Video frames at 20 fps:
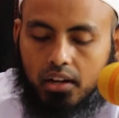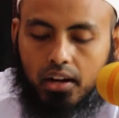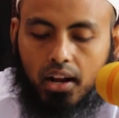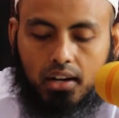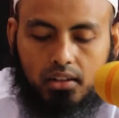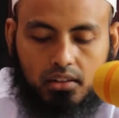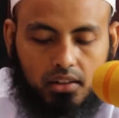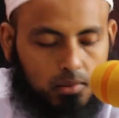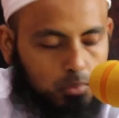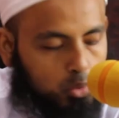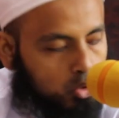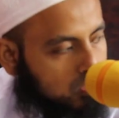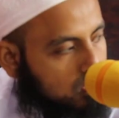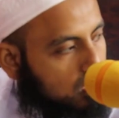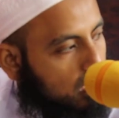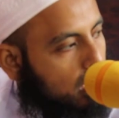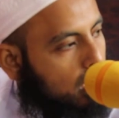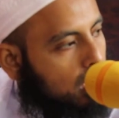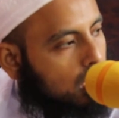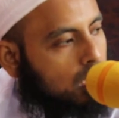ডাক্তার
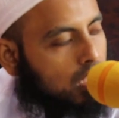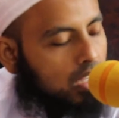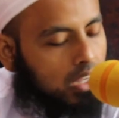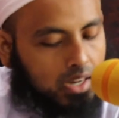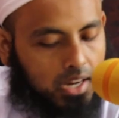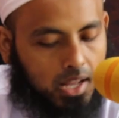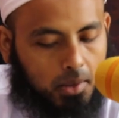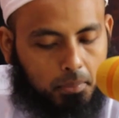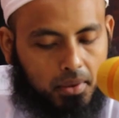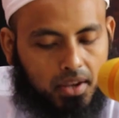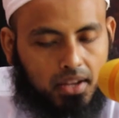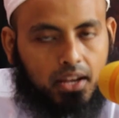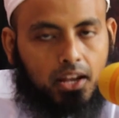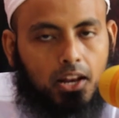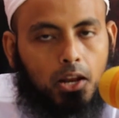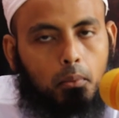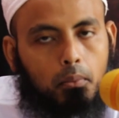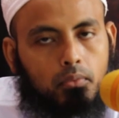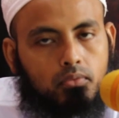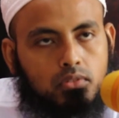বলছে নাপা
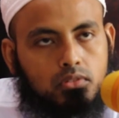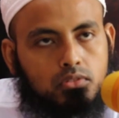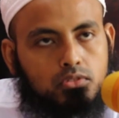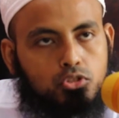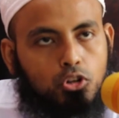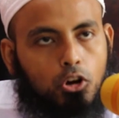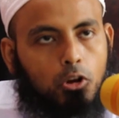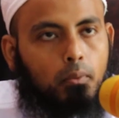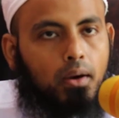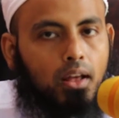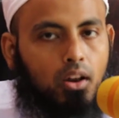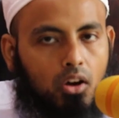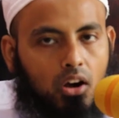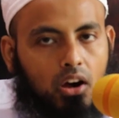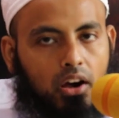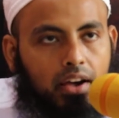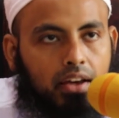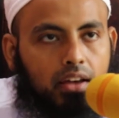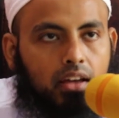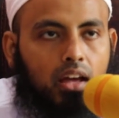খেলে জ্বর ভালো
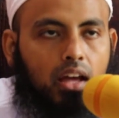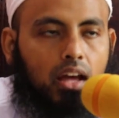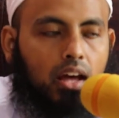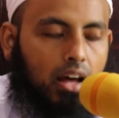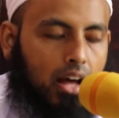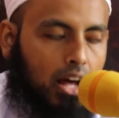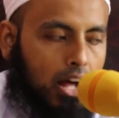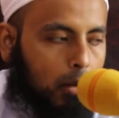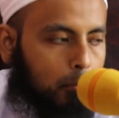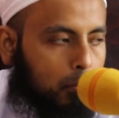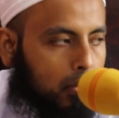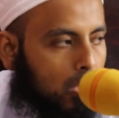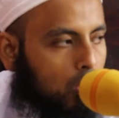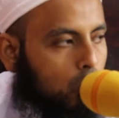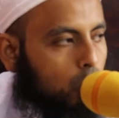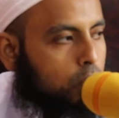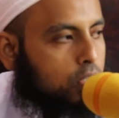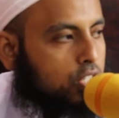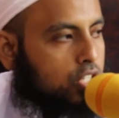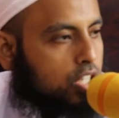হয়
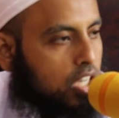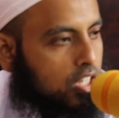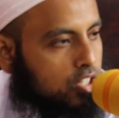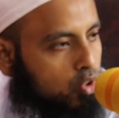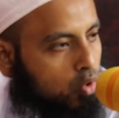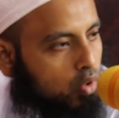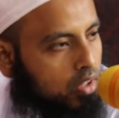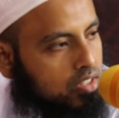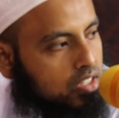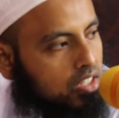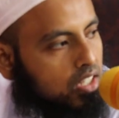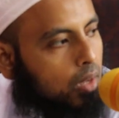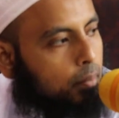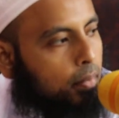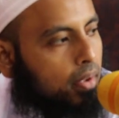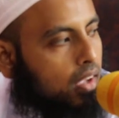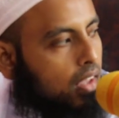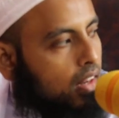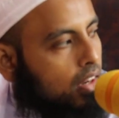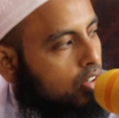আমরাও বিশ্বাস করেছি
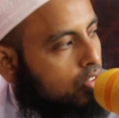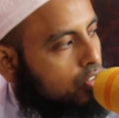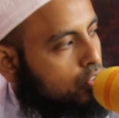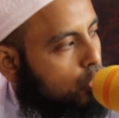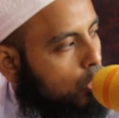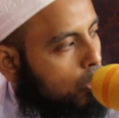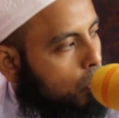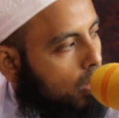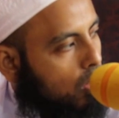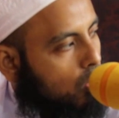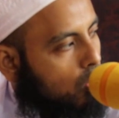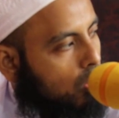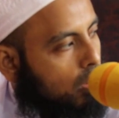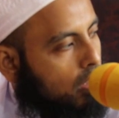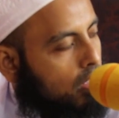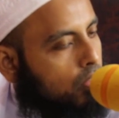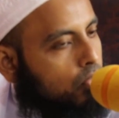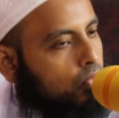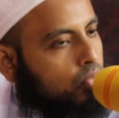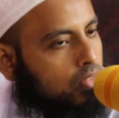নাপা খেলে জ্বর ভালো
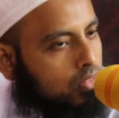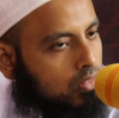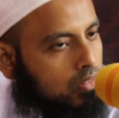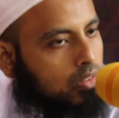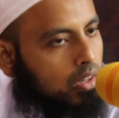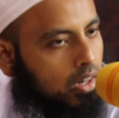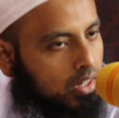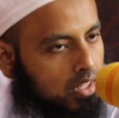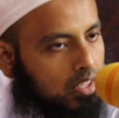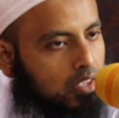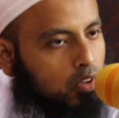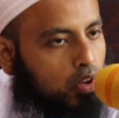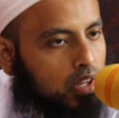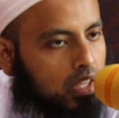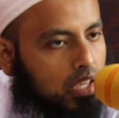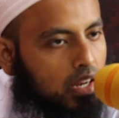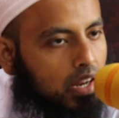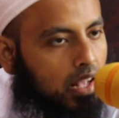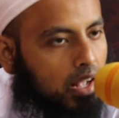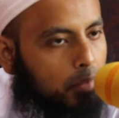হয় এটাই
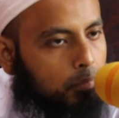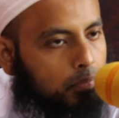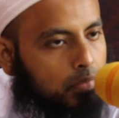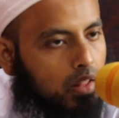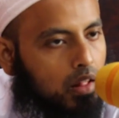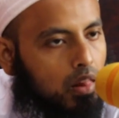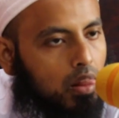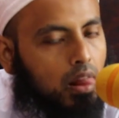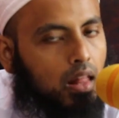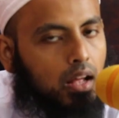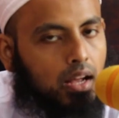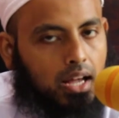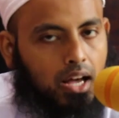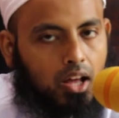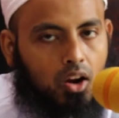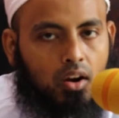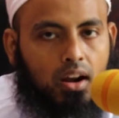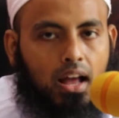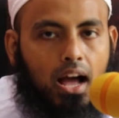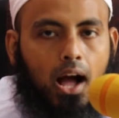করি কি না
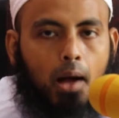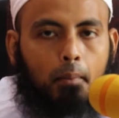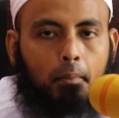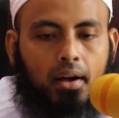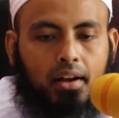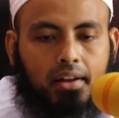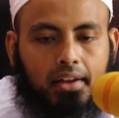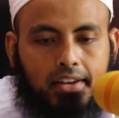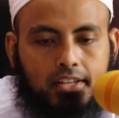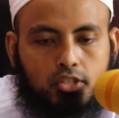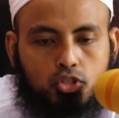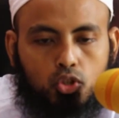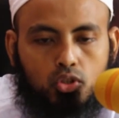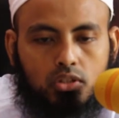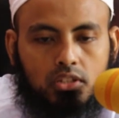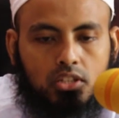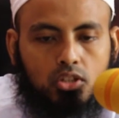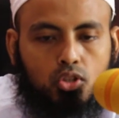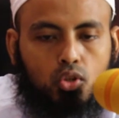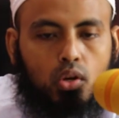কারণ আমাকে
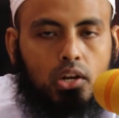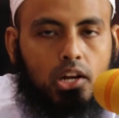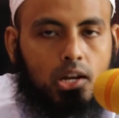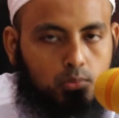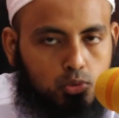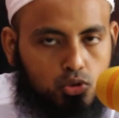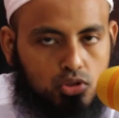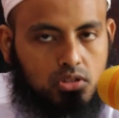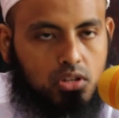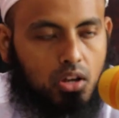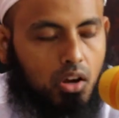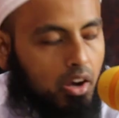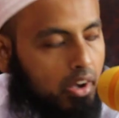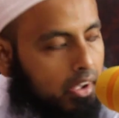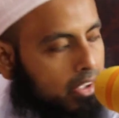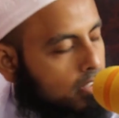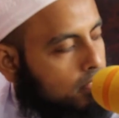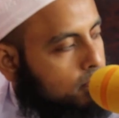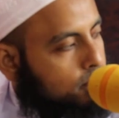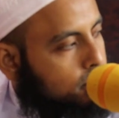যদি দলিল বুঝতে
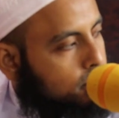হয়